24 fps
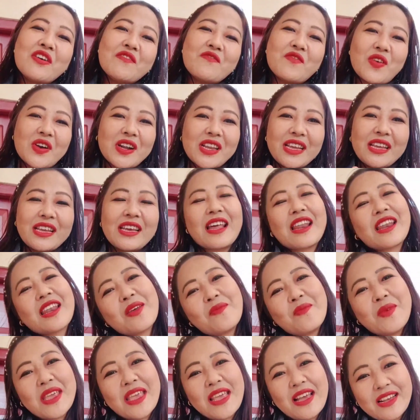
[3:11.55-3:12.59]
वोटिंग
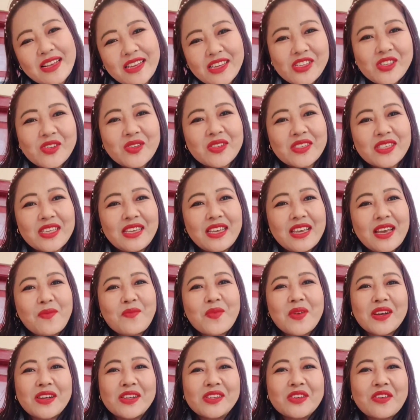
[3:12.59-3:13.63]
करने में क्या कंजूसी है
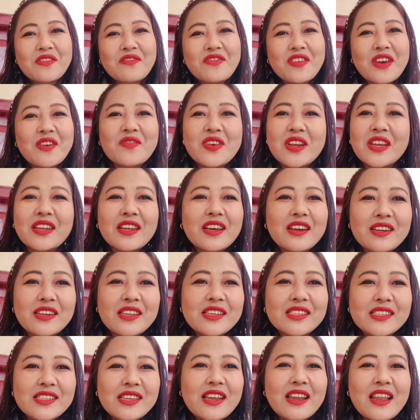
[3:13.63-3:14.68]
आप लोग के जो फेवरेट
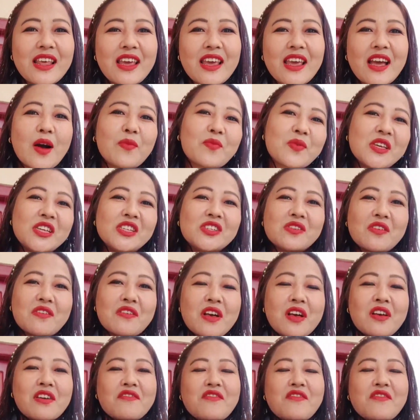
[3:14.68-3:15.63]
कंटेस्टेंट है आपके जो